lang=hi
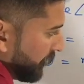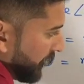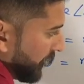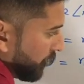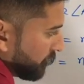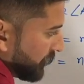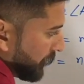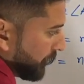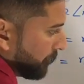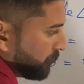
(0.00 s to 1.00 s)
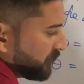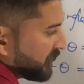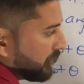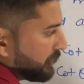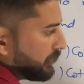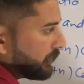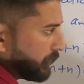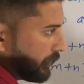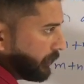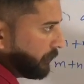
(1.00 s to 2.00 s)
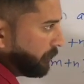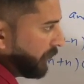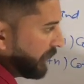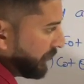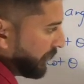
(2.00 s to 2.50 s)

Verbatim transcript: ये क्या हो जाएगा जैसे बाई